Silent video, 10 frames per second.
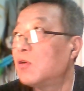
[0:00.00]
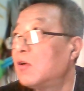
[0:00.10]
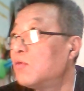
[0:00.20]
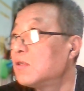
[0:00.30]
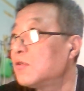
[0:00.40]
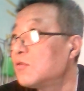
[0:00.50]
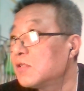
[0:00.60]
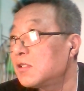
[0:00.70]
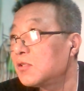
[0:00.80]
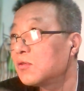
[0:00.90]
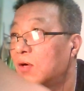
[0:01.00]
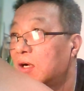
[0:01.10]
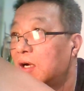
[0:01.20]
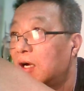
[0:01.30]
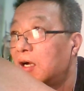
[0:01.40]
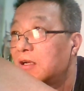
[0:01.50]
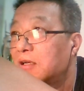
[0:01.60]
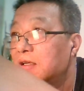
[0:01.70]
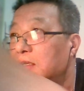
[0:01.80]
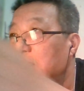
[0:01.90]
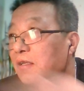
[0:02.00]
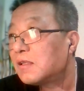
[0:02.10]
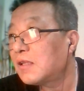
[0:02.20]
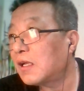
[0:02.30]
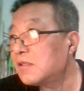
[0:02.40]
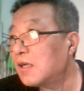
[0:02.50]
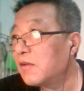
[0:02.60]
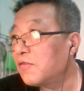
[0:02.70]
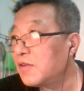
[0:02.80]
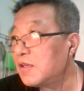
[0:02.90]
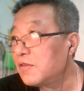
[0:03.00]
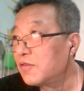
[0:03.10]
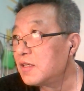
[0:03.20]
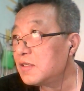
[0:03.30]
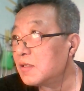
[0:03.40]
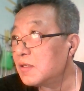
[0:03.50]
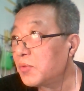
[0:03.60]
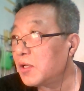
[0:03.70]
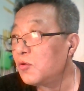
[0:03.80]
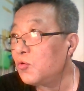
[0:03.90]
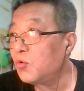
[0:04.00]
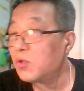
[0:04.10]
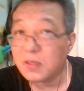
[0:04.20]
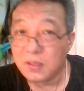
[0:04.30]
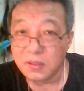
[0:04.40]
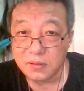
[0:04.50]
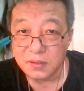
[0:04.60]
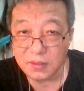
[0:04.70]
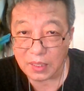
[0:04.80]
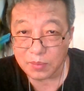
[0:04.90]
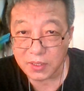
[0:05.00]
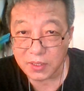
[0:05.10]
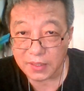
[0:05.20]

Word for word: 我这种情况啊，大家给分析分析，被绿的可能性大不大？